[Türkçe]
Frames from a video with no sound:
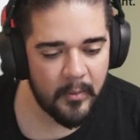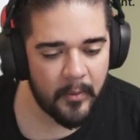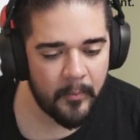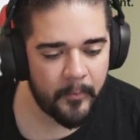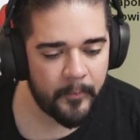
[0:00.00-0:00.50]

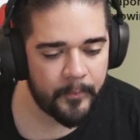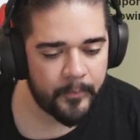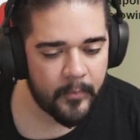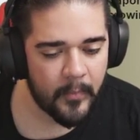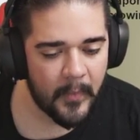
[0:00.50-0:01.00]
Tamam.
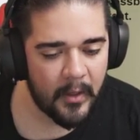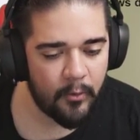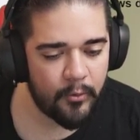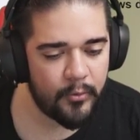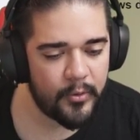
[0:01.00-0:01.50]

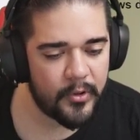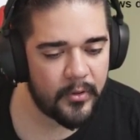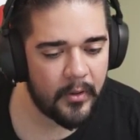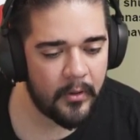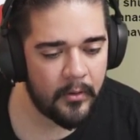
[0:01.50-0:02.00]
Onun
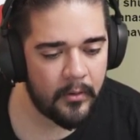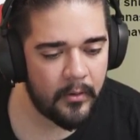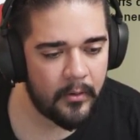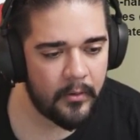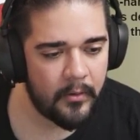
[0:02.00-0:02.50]
dışında
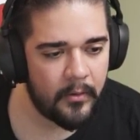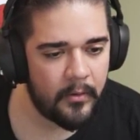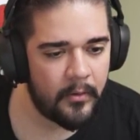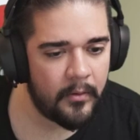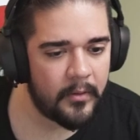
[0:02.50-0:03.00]

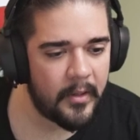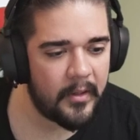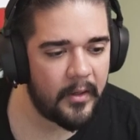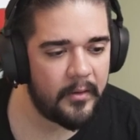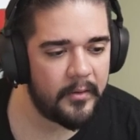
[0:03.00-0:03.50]

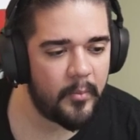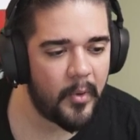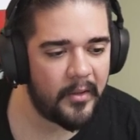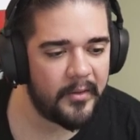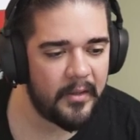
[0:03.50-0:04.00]
geri kalanını
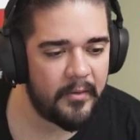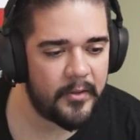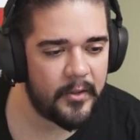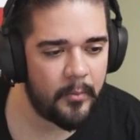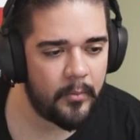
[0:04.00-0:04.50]
da baltaya
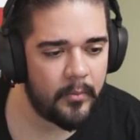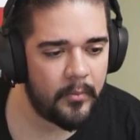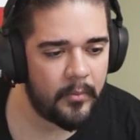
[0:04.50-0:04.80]
vereceğim.